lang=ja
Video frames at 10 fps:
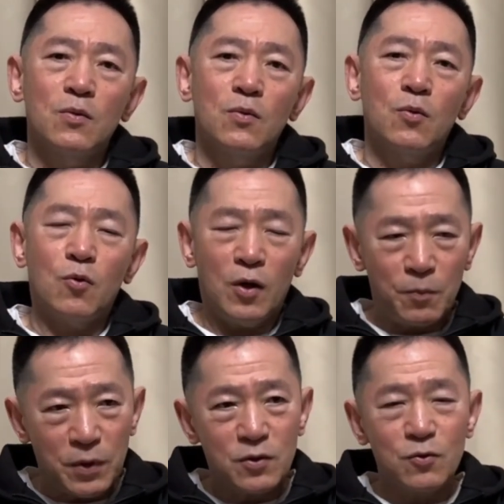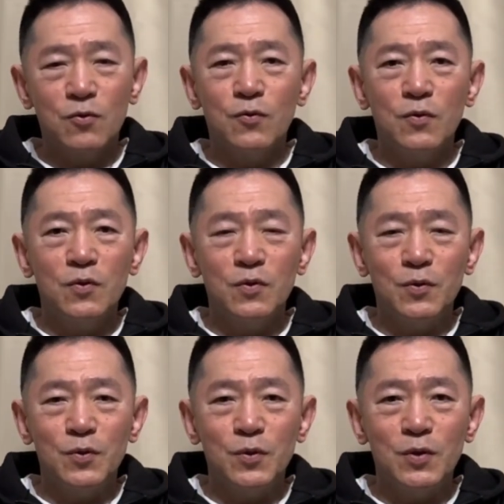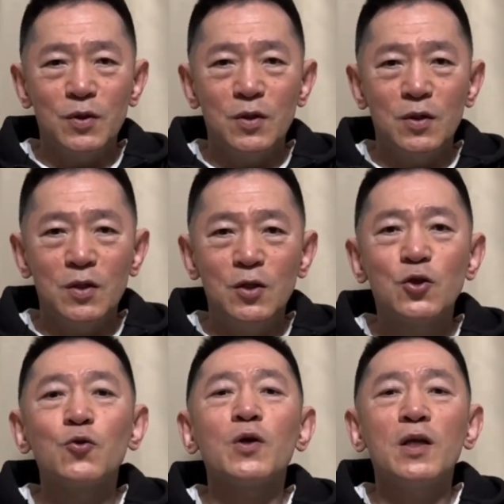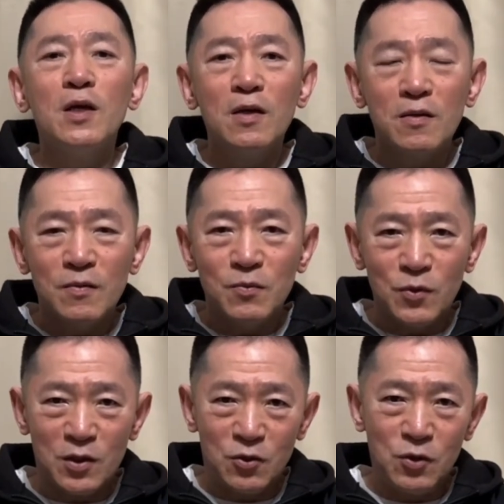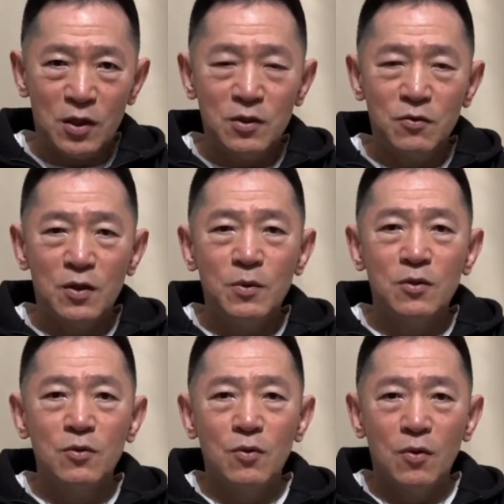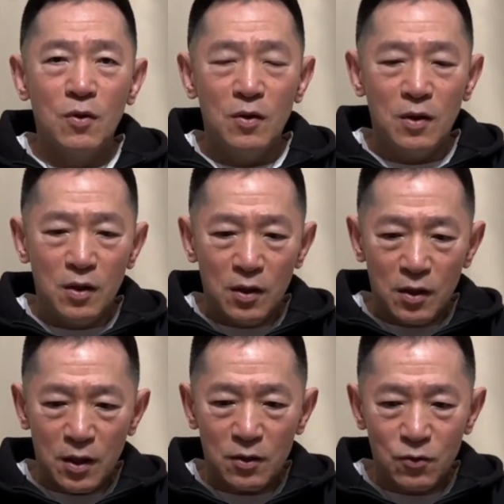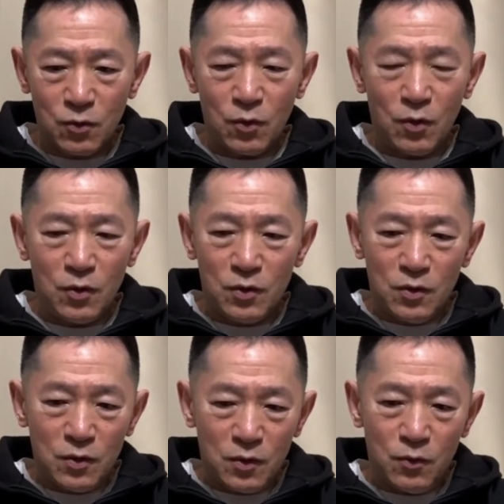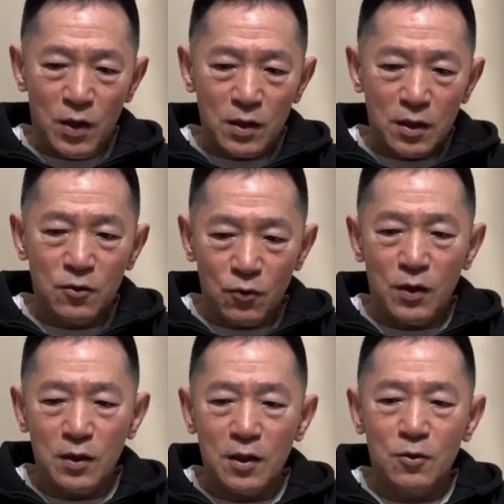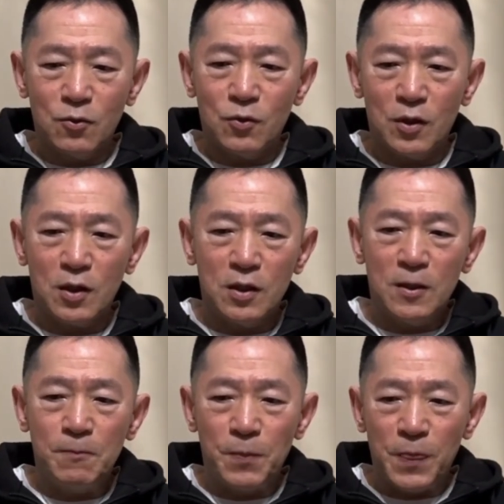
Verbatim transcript: ここはやっぱりちょっと印象がね、昔の映画に比べるとカットワンカットワンカットの中に